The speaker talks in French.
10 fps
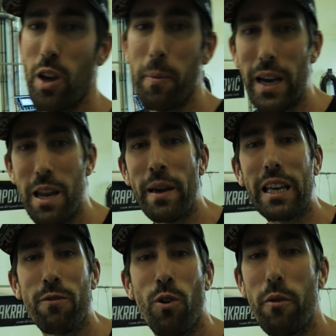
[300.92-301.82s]
qu'après, les mecs,
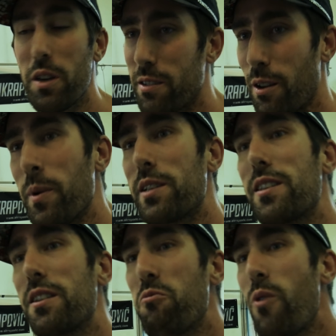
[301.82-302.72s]
ils vont. Ah oui, ça, on m'a
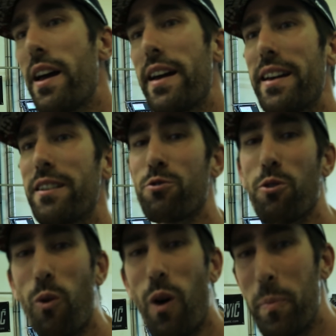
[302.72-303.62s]
dit, ouais, je te
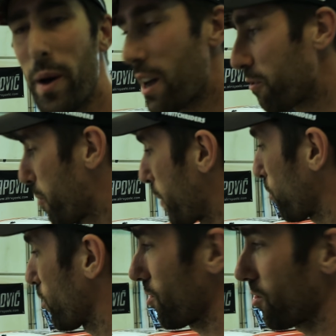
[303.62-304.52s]
crois pas, elle fait pas
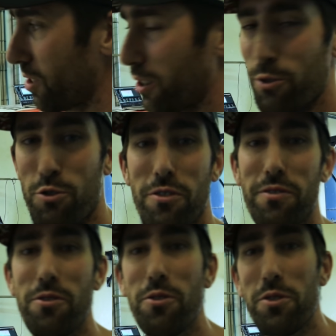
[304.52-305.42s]
350
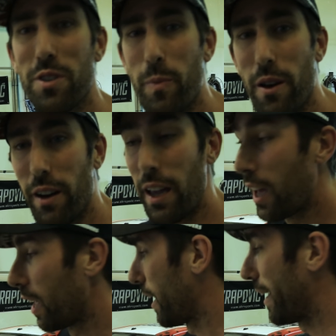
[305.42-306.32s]
chevaux, c'est pas vrai.
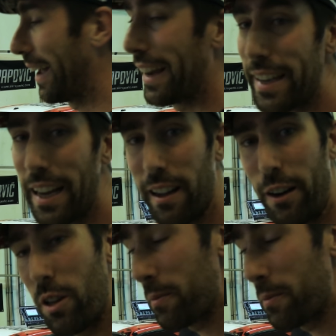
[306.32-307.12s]
Eh les gars, là, on a